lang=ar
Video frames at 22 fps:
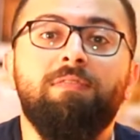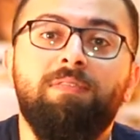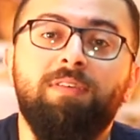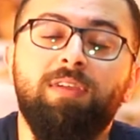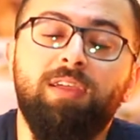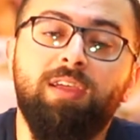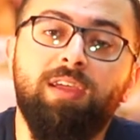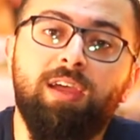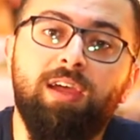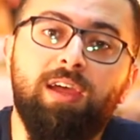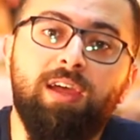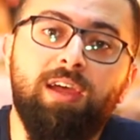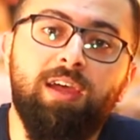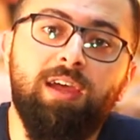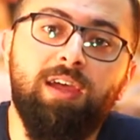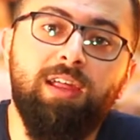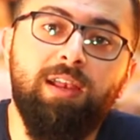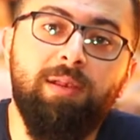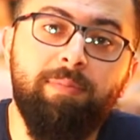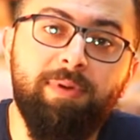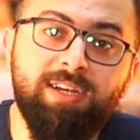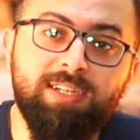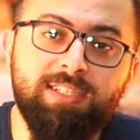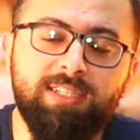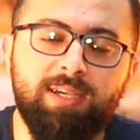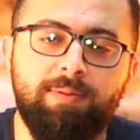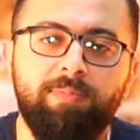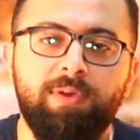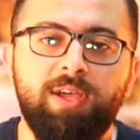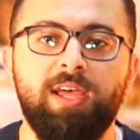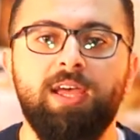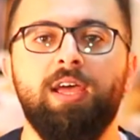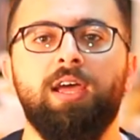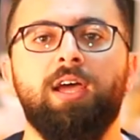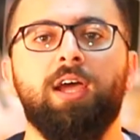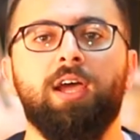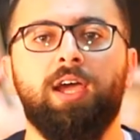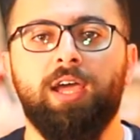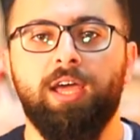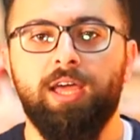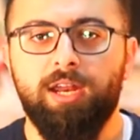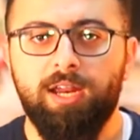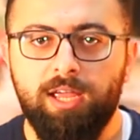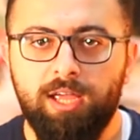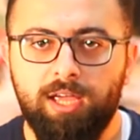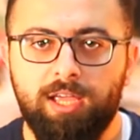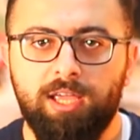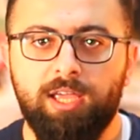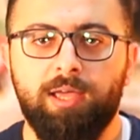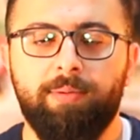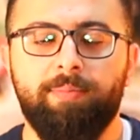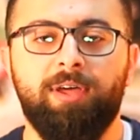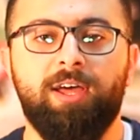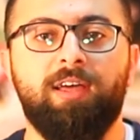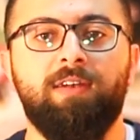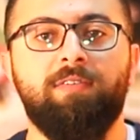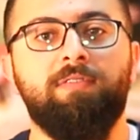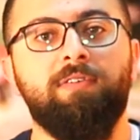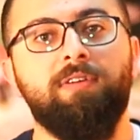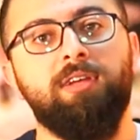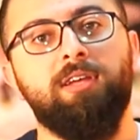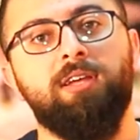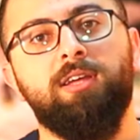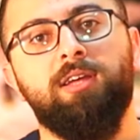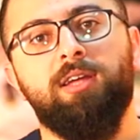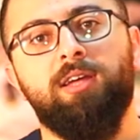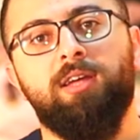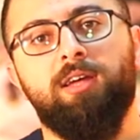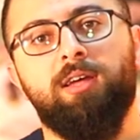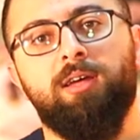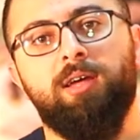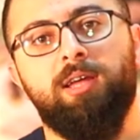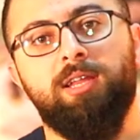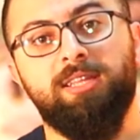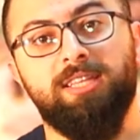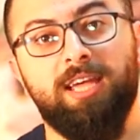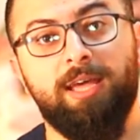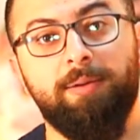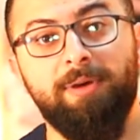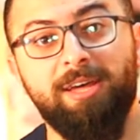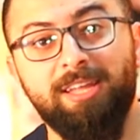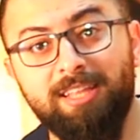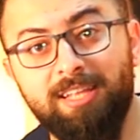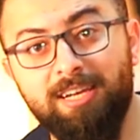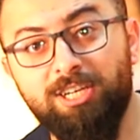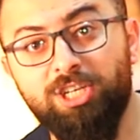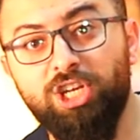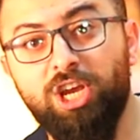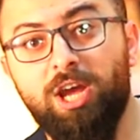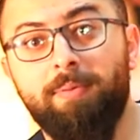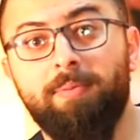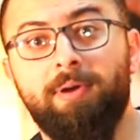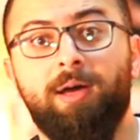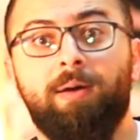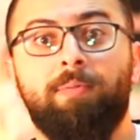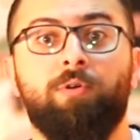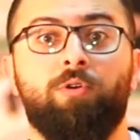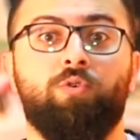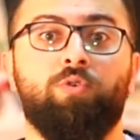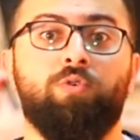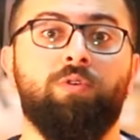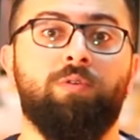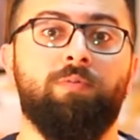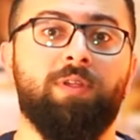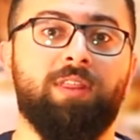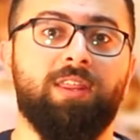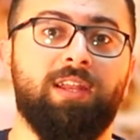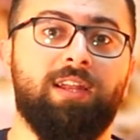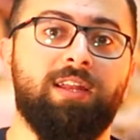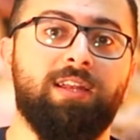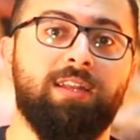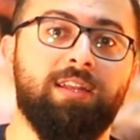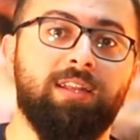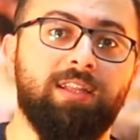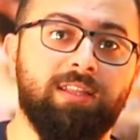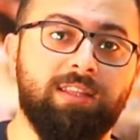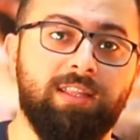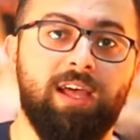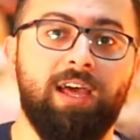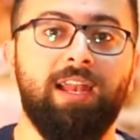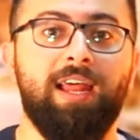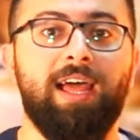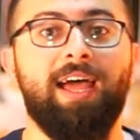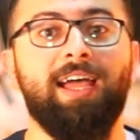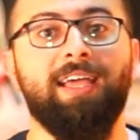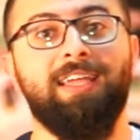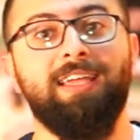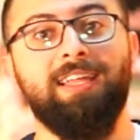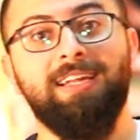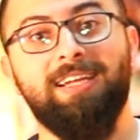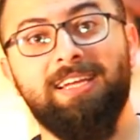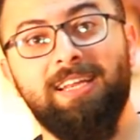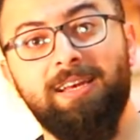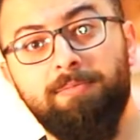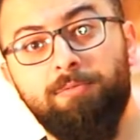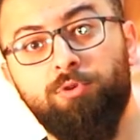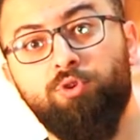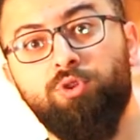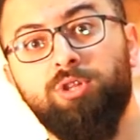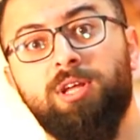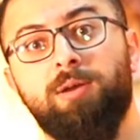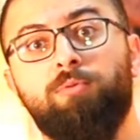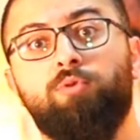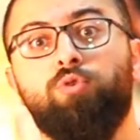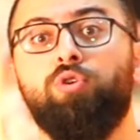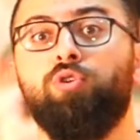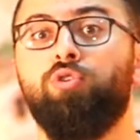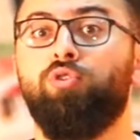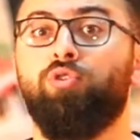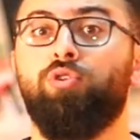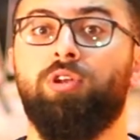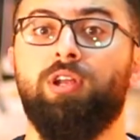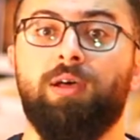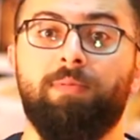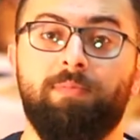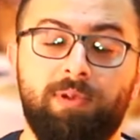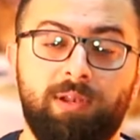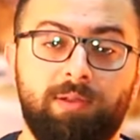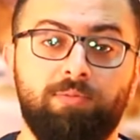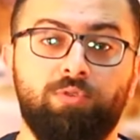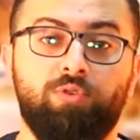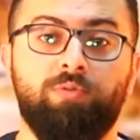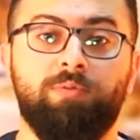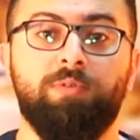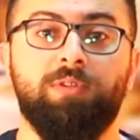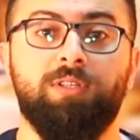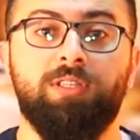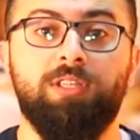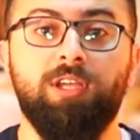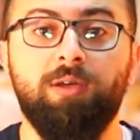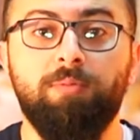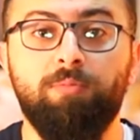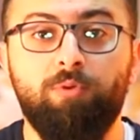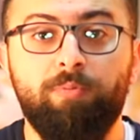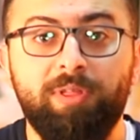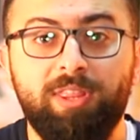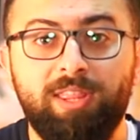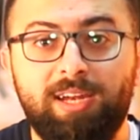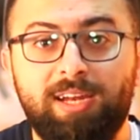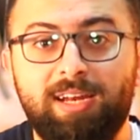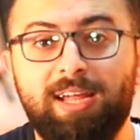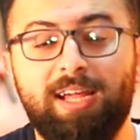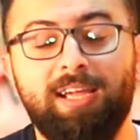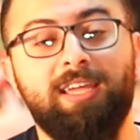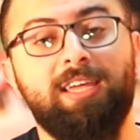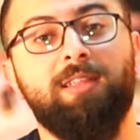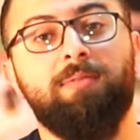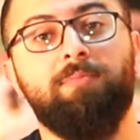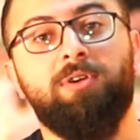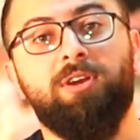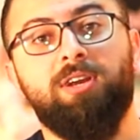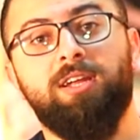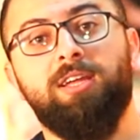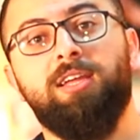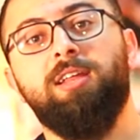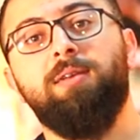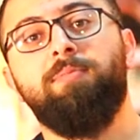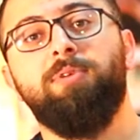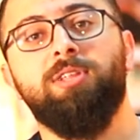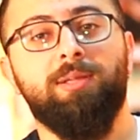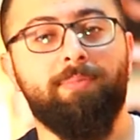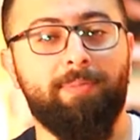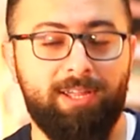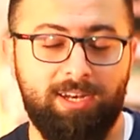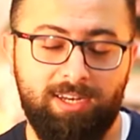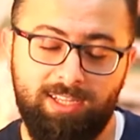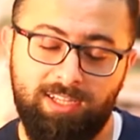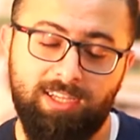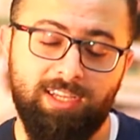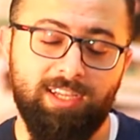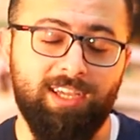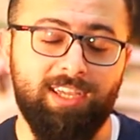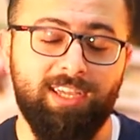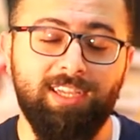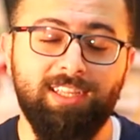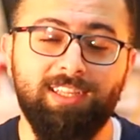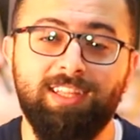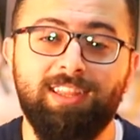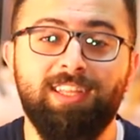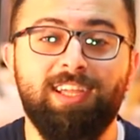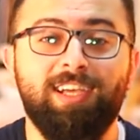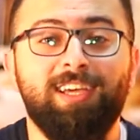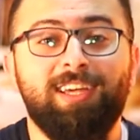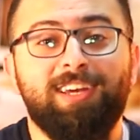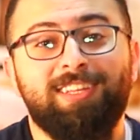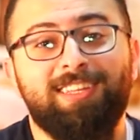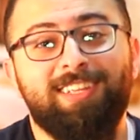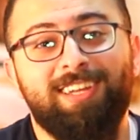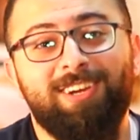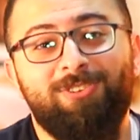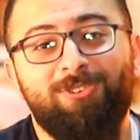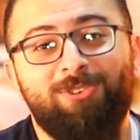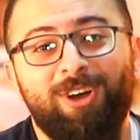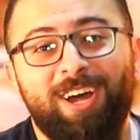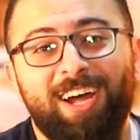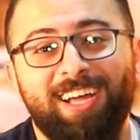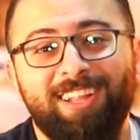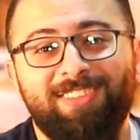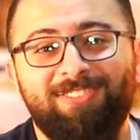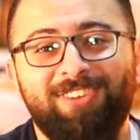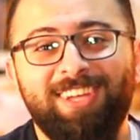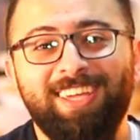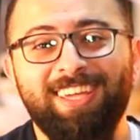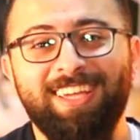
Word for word: في آه، المرسم غير هيك كمان في آه، انتخابات الجامعه بكون مثلا طالع احكي لك كلمه قدام كل الطلاب اللي ينتخبوا مثلا حكيت مره كلمه طبعا هي اكيد اتنقرت انا وواحد